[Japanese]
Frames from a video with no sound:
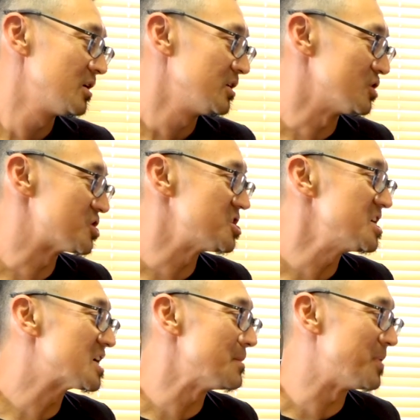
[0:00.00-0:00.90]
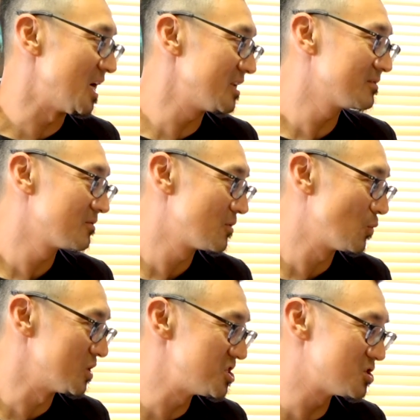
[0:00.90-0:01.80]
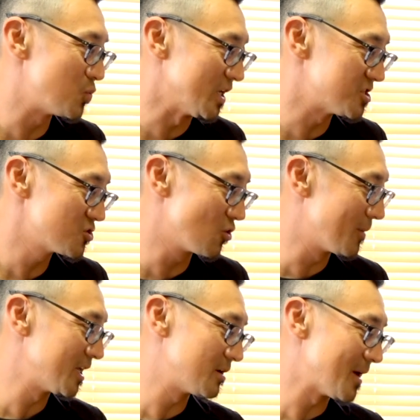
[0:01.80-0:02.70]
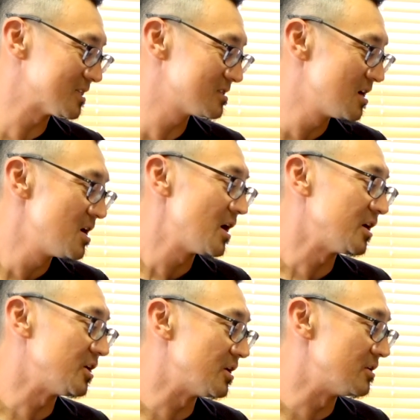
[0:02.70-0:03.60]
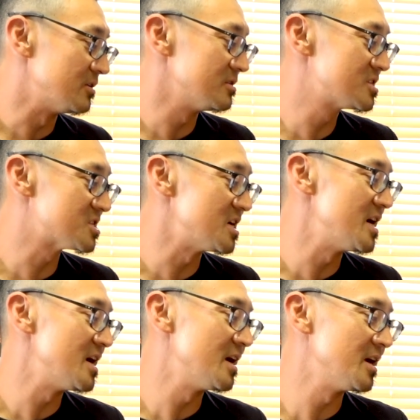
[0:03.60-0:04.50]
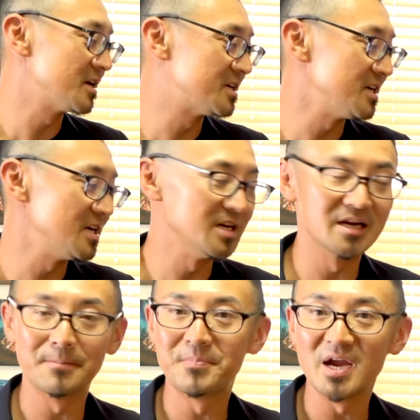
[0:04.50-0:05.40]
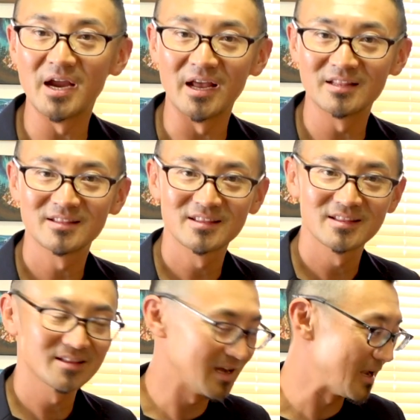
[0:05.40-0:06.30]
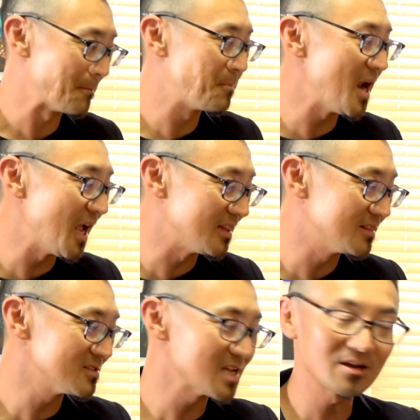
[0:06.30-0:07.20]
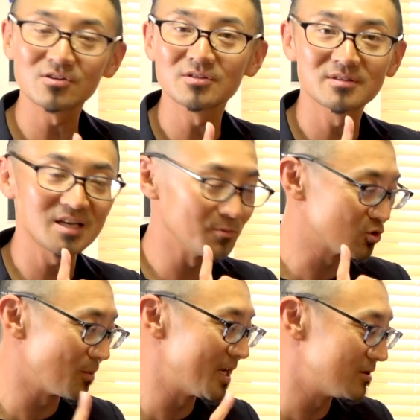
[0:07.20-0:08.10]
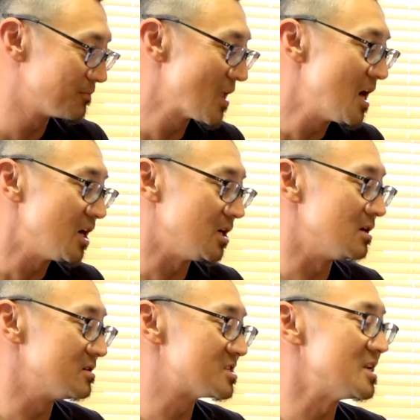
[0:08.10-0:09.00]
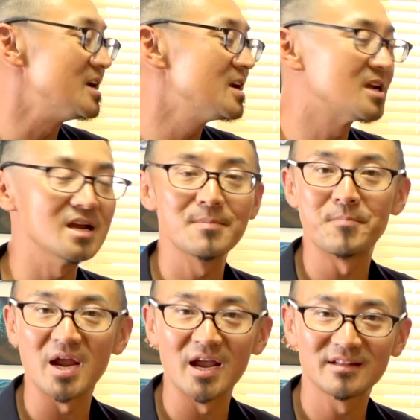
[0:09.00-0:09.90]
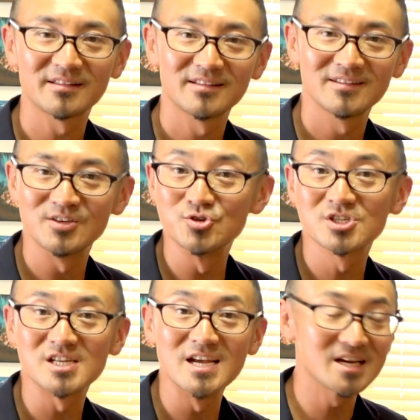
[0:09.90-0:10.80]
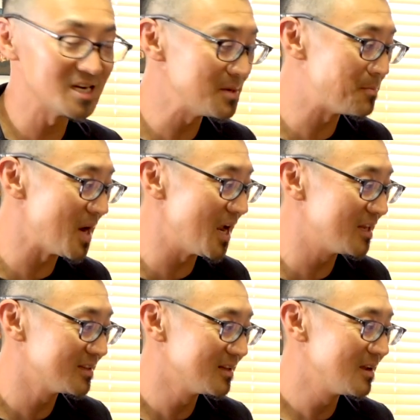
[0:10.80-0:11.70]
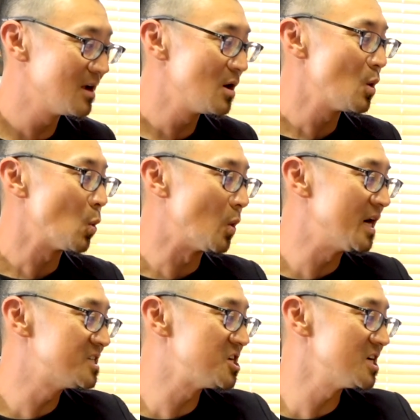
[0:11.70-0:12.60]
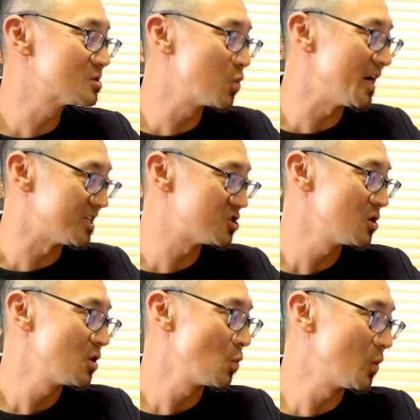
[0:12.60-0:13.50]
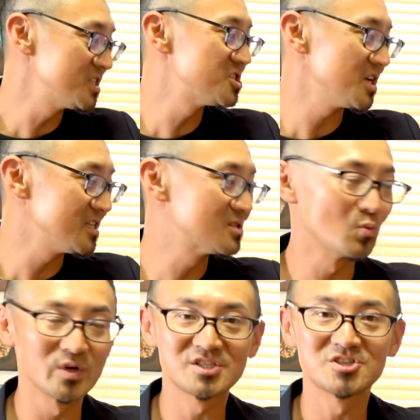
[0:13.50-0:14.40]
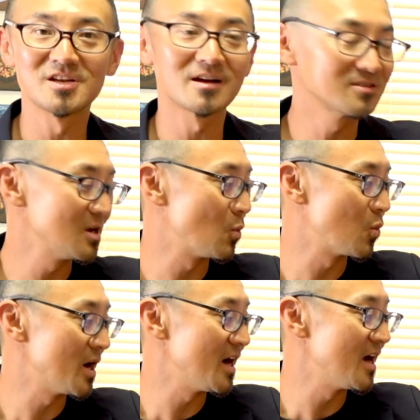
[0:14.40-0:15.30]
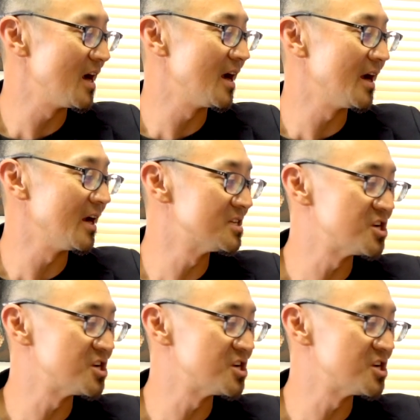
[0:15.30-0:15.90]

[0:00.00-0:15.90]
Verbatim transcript: You sneaky pig wishy switch ここまでいきます。 You sneaky pig、はい、pig の最後の t も止める。 You sneaky pig you sneaky pig which is which which is which じゃなくて which